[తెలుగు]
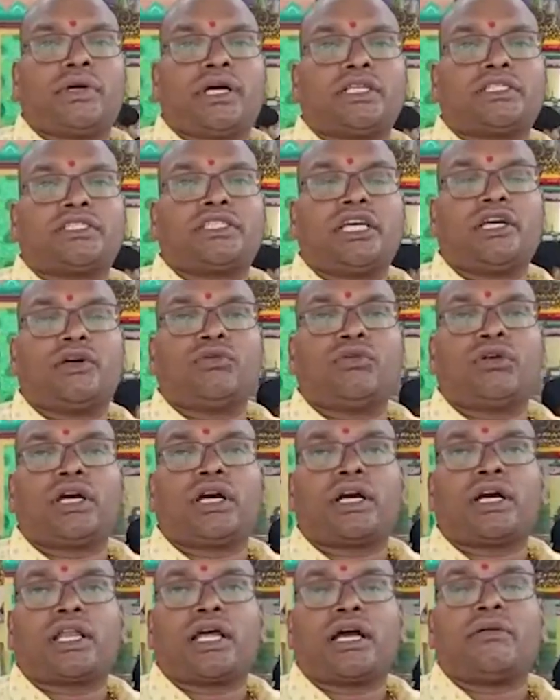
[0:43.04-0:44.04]
మా చేగుంట
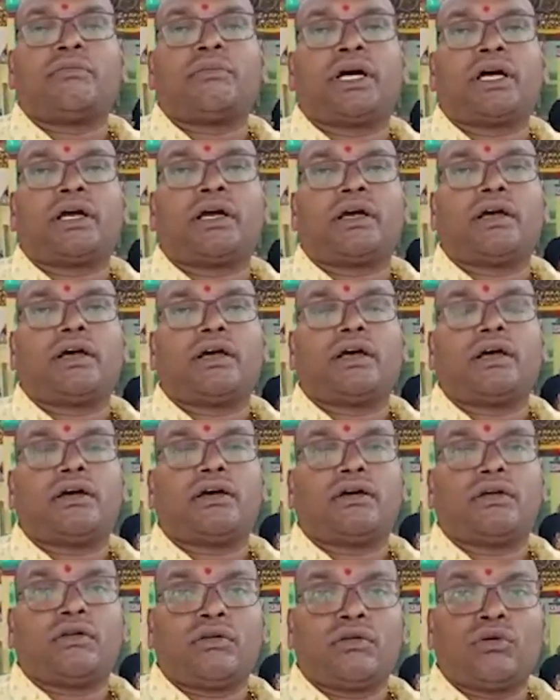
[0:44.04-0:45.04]

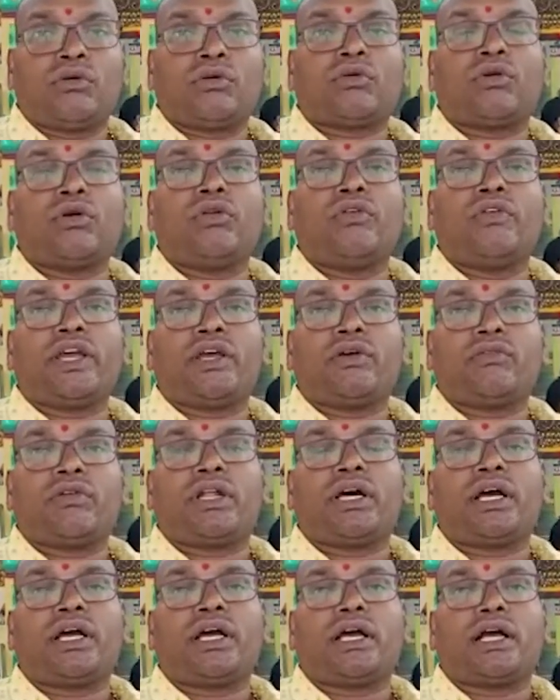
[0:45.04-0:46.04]
గ్రామంలో కొలువై
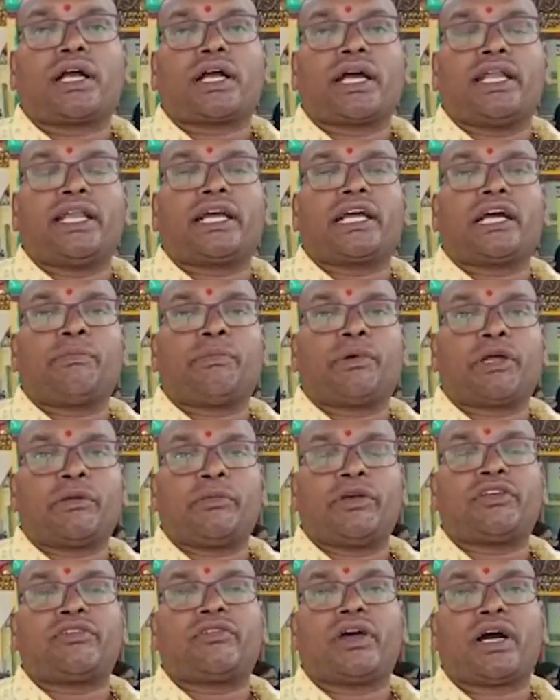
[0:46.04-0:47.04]
ఉన్న కన్యకా
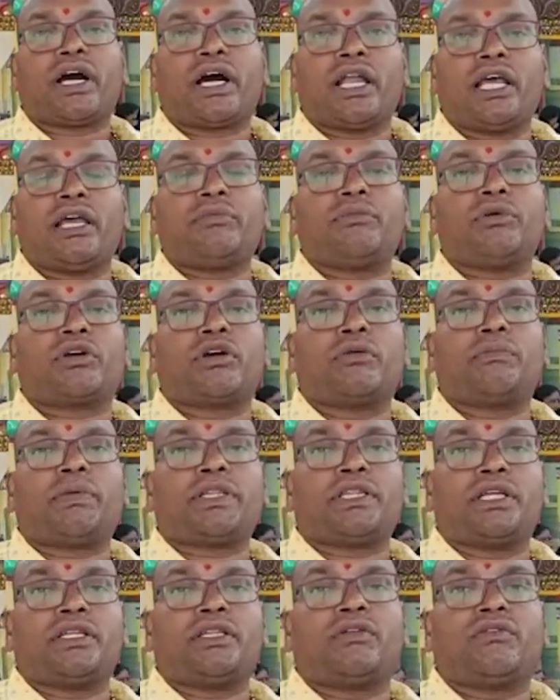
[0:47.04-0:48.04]
పరమేశ్వర ఆలయం యొక్క
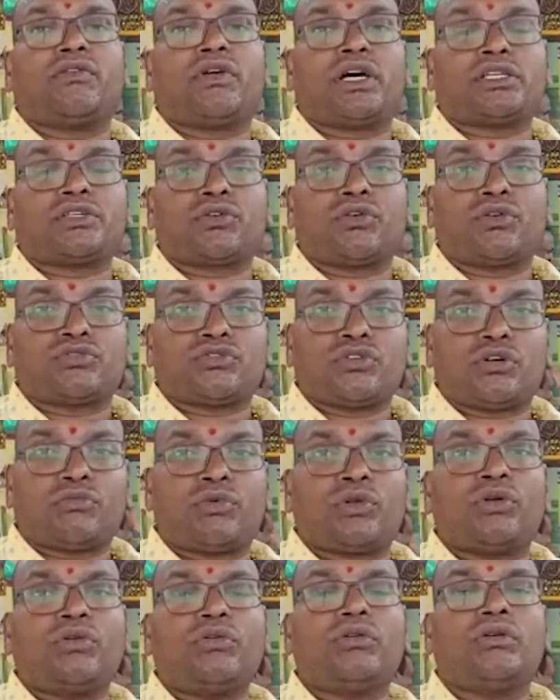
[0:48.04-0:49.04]
పద్దెనిమిదవ
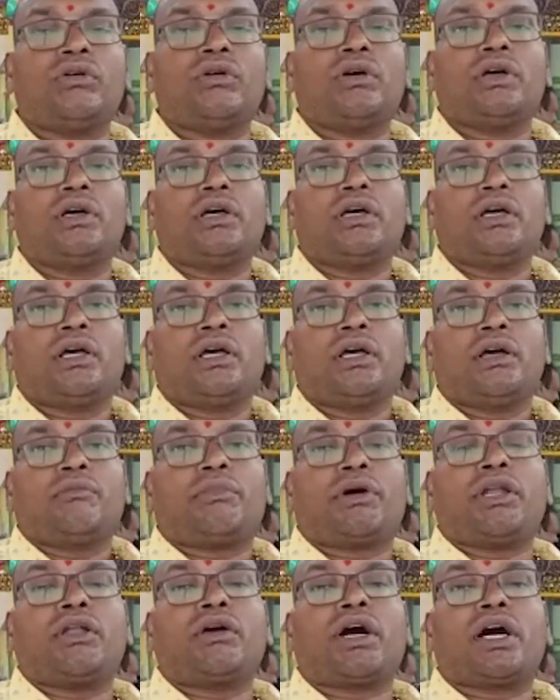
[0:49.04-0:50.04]
వార్షికోత్సవంలో
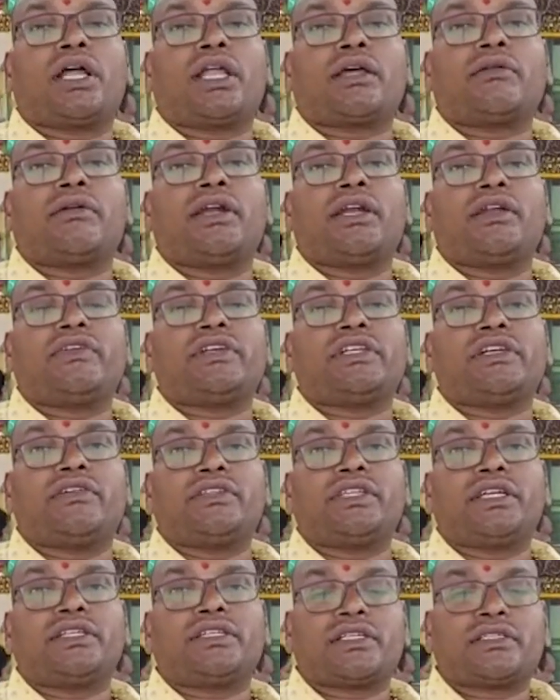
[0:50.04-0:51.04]
పలు కార్యక్రమాన్ని
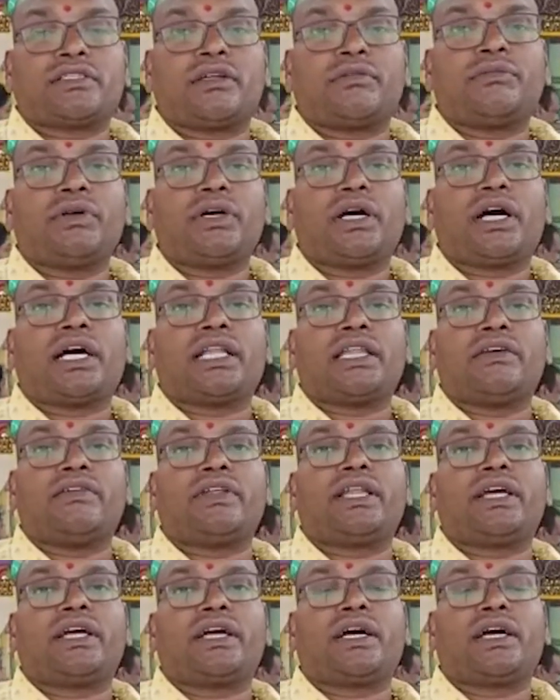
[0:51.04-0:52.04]
విజయవంతం చేసినాము
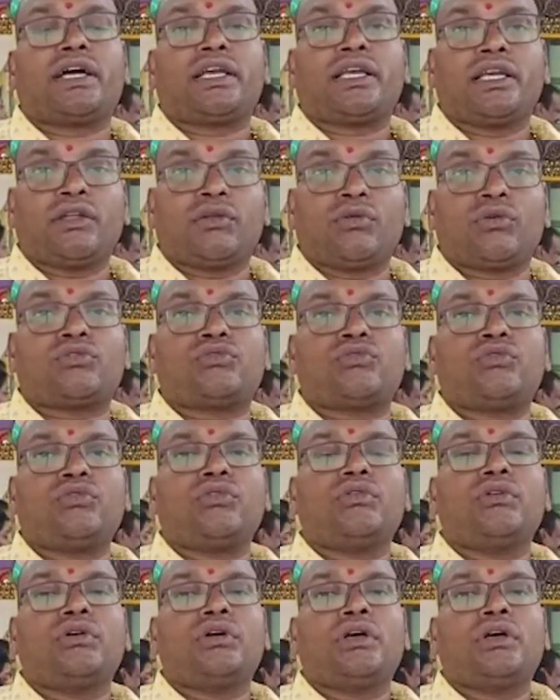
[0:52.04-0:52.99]
అదేవిధంగా ఈరోజు